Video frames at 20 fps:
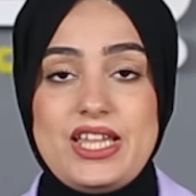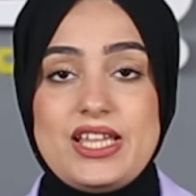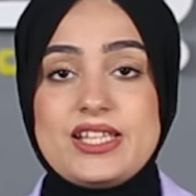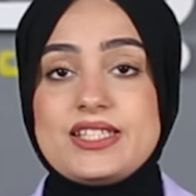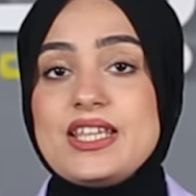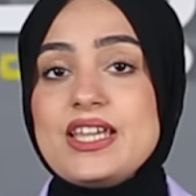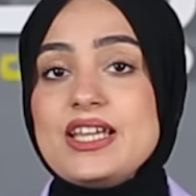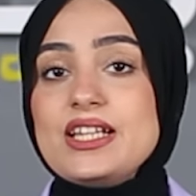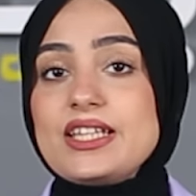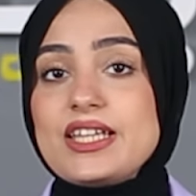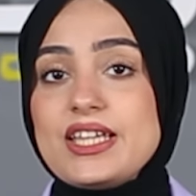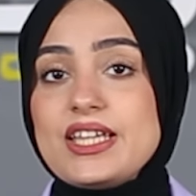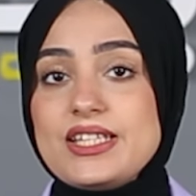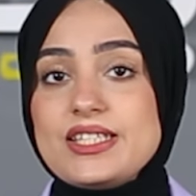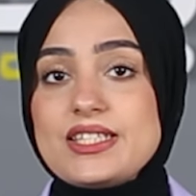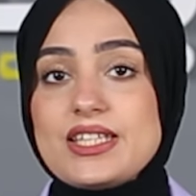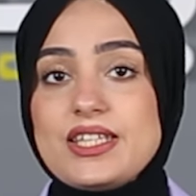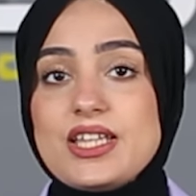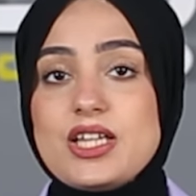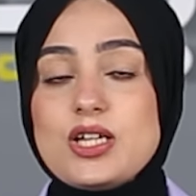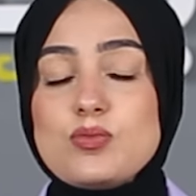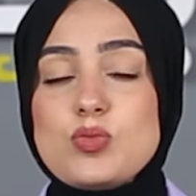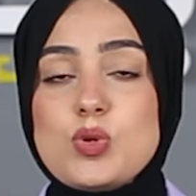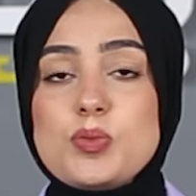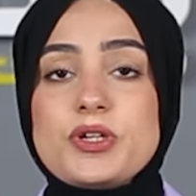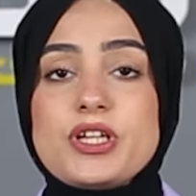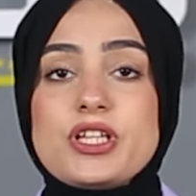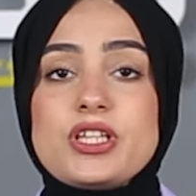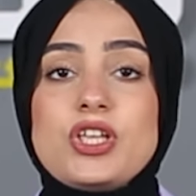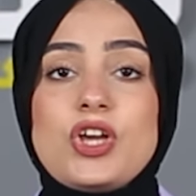ازاي الكنز ده
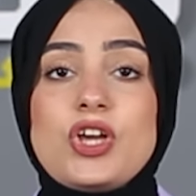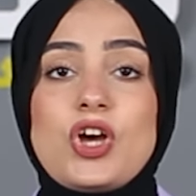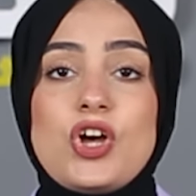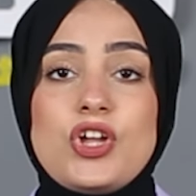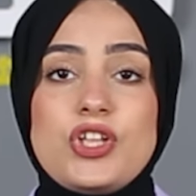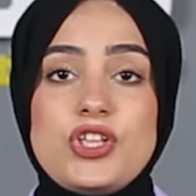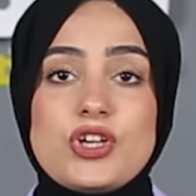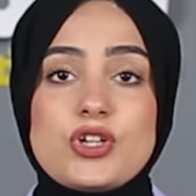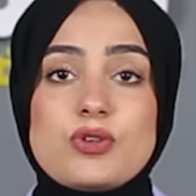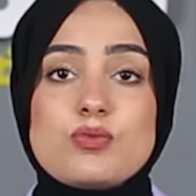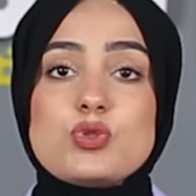ممكن يغير